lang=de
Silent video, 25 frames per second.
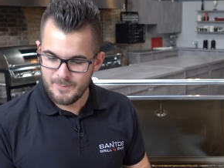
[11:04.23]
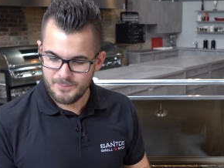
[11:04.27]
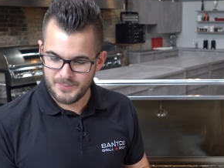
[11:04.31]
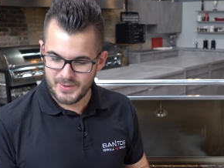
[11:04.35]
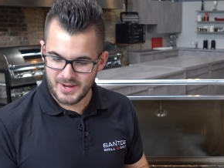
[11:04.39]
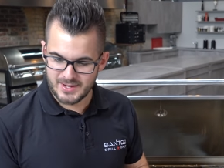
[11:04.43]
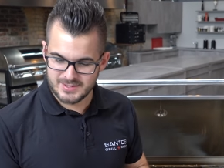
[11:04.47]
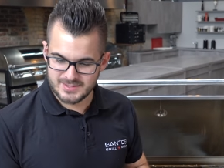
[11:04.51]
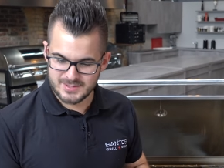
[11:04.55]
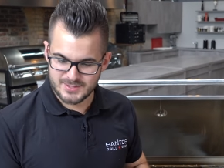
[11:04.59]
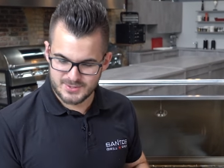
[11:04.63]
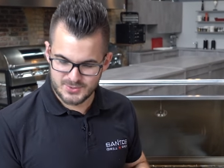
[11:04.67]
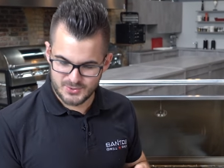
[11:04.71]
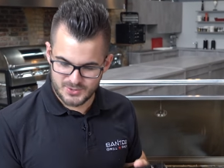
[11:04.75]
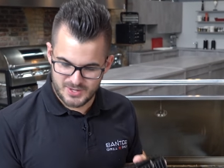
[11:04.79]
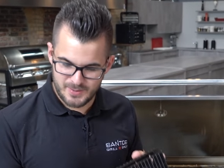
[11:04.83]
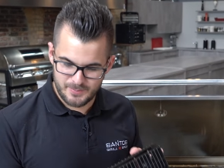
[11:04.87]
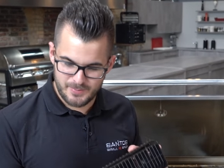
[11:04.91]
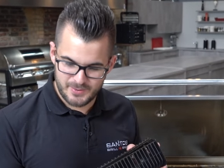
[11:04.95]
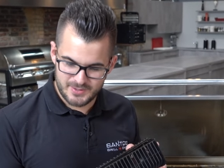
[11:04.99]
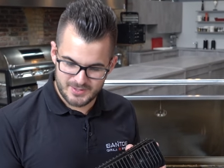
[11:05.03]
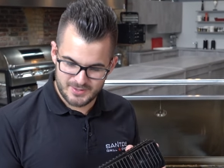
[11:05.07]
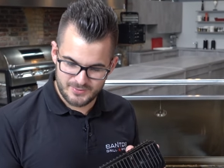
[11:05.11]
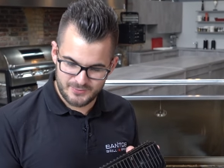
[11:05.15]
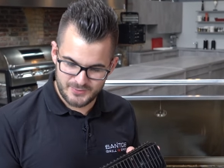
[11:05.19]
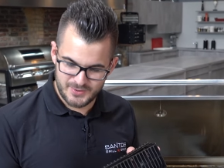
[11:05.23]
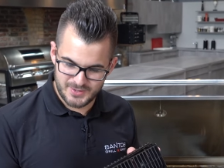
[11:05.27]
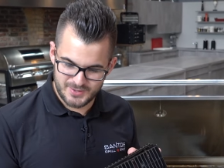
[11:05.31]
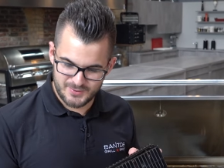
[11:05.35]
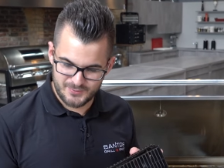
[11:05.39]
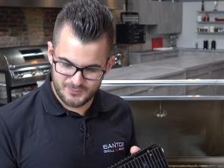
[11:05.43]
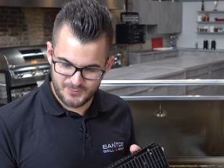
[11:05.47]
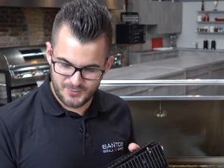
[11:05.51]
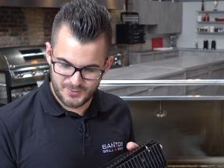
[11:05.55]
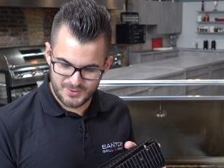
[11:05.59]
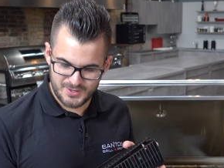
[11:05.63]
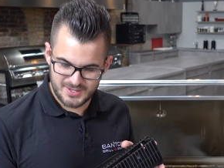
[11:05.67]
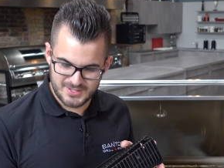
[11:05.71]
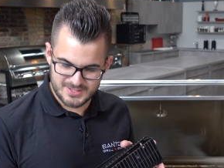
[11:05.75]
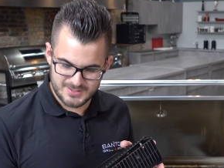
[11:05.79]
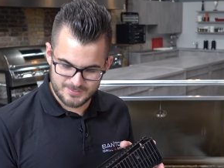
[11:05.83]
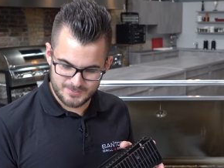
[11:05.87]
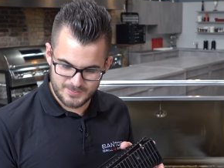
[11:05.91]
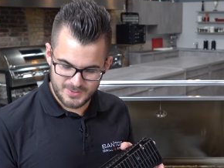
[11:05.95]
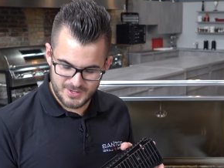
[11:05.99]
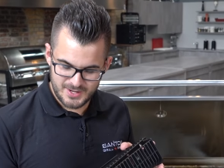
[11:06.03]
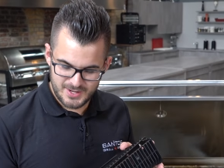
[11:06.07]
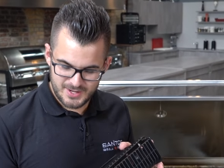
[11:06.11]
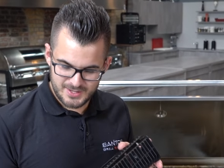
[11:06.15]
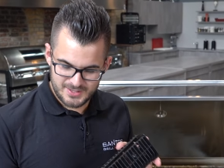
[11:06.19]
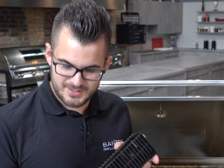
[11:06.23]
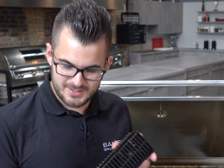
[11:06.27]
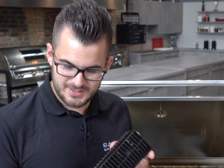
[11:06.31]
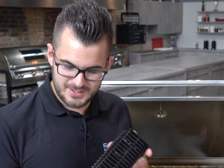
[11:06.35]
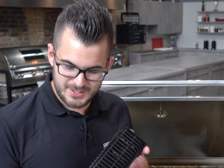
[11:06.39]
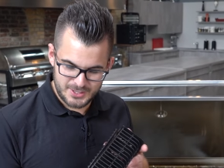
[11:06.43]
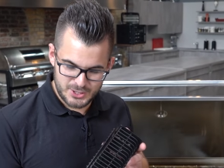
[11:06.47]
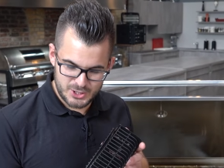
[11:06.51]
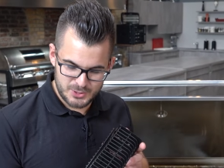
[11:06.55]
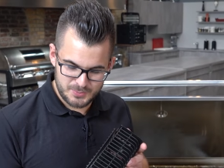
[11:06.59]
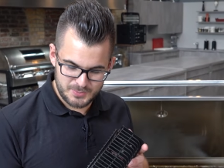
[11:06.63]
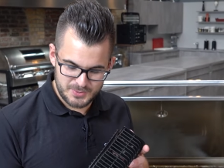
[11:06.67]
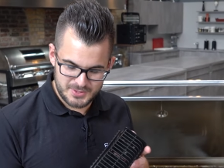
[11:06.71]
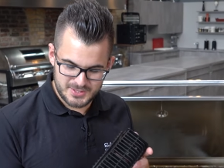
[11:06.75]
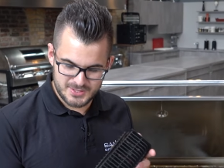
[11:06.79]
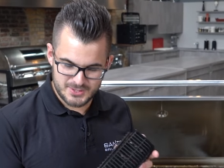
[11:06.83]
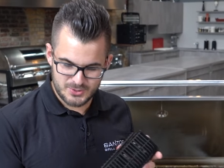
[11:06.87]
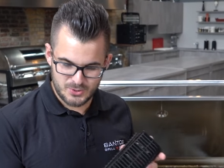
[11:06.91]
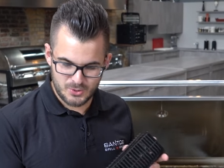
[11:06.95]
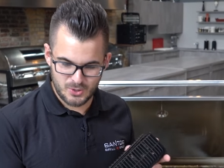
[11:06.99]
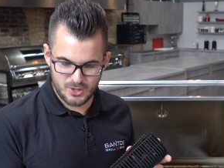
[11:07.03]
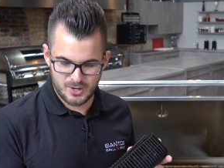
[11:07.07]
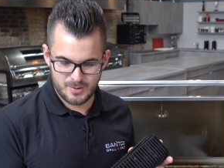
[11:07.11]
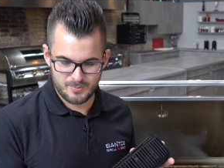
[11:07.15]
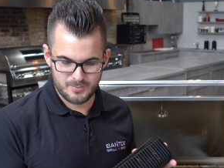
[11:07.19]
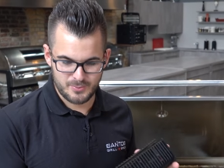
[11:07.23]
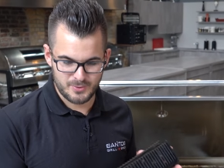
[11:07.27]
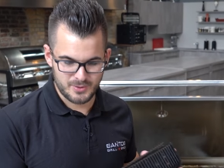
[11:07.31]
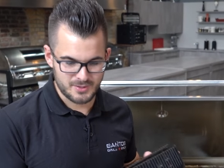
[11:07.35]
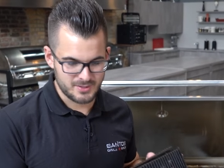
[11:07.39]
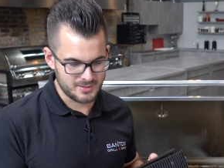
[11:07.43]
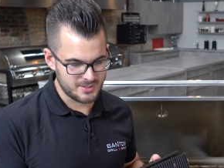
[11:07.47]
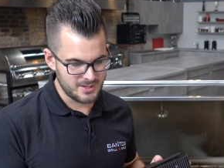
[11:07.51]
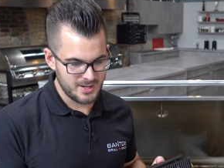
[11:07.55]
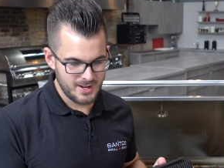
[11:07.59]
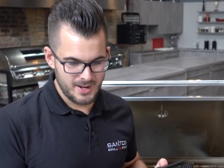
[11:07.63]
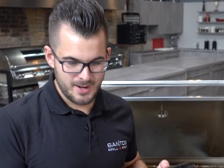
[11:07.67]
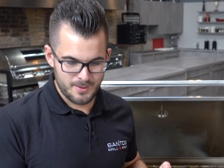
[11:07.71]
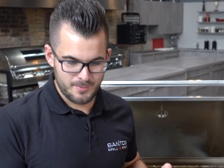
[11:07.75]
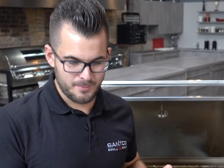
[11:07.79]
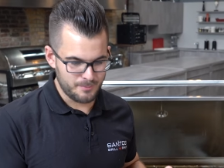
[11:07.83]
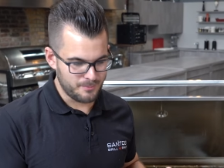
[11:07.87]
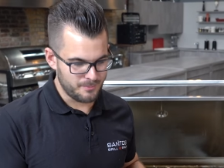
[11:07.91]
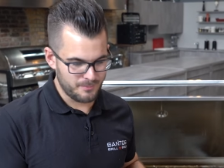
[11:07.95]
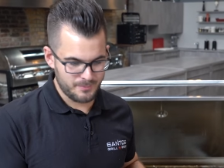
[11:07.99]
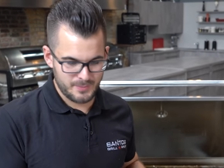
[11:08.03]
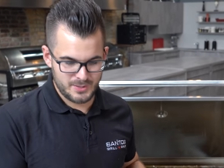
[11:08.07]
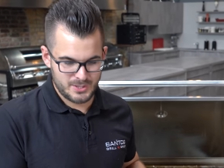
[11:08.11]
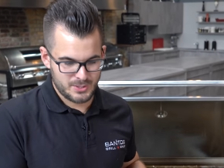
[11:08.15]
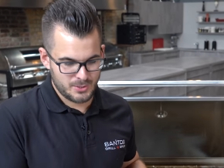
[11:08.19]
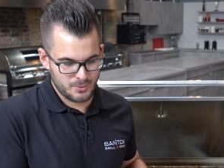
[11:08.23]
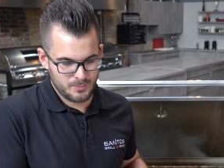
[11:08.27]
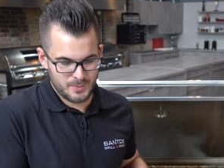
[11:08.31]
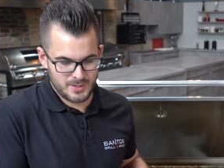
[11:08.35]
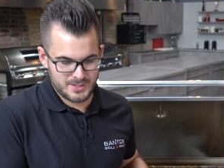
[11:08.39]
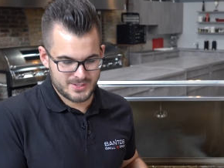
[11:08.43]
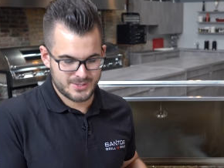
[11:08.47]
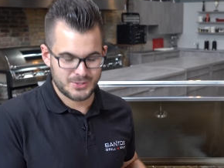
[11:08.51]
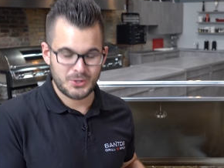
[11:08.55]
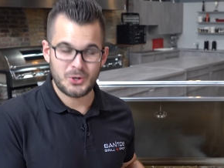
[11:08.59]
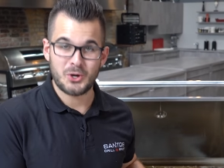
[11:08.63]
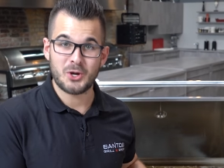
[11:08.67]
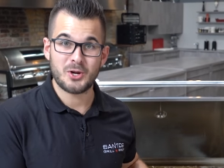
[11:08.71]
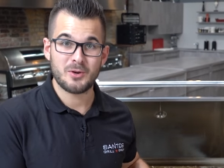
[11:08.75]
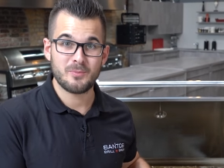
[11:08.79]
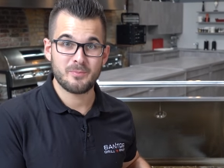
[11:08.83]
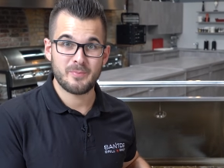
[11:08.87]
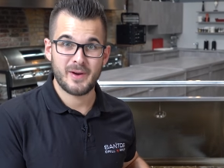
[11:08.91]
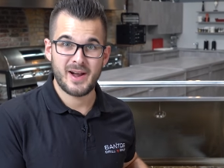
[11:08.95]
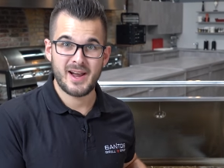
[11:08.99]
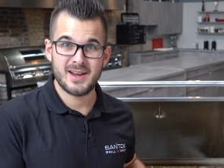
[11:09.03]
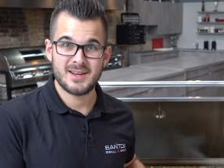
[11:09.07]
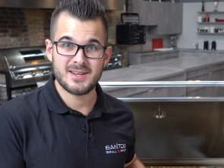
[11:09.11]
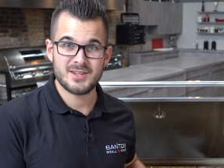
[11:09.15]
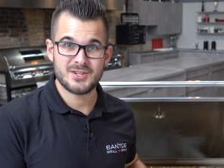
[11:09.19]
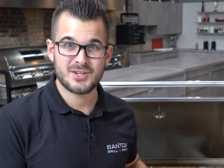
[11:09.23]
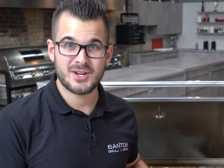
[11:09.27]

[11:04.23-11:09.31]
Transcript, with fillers: Das ist so der Benefit von diesem Drehspießkorb und mich überzeugen beide.